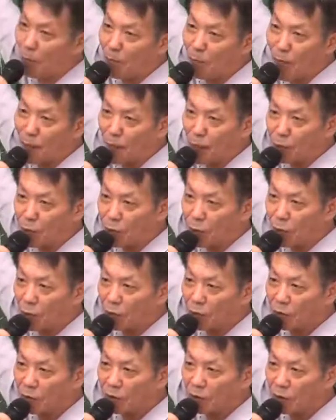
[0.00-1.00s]
받았어?
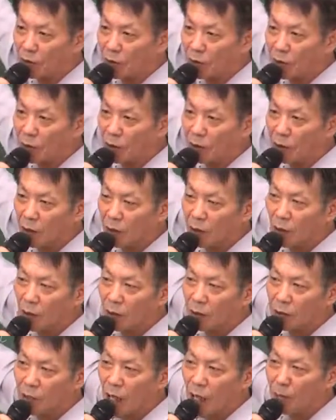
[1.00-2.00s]

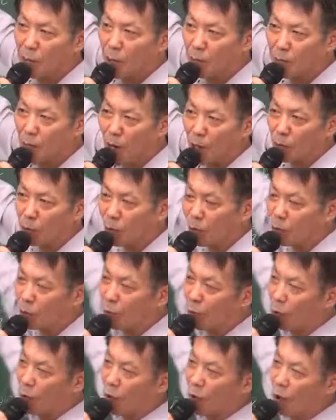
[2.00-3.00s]
세 번 받고
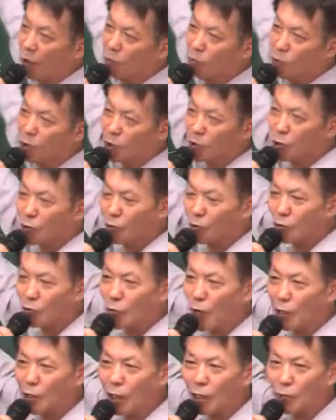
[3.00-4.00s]
또 업무 정지 또는
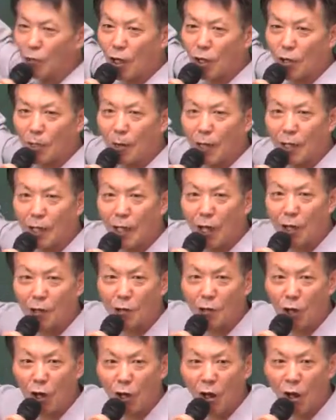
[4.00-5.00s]
과태료 사유가
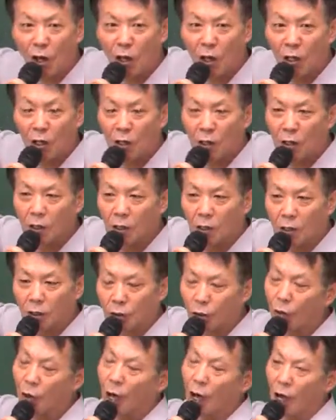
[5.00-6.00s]
발생했죠?
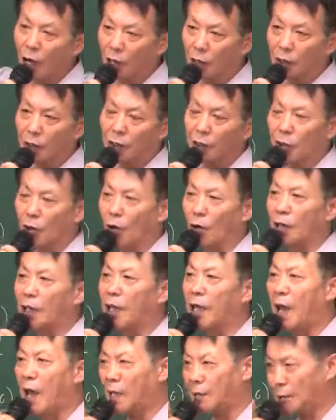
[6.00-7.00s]
그러나
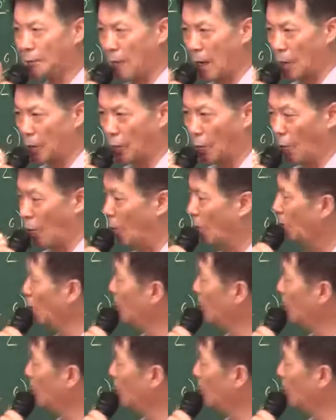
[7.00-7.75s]
이렇게 하지 말고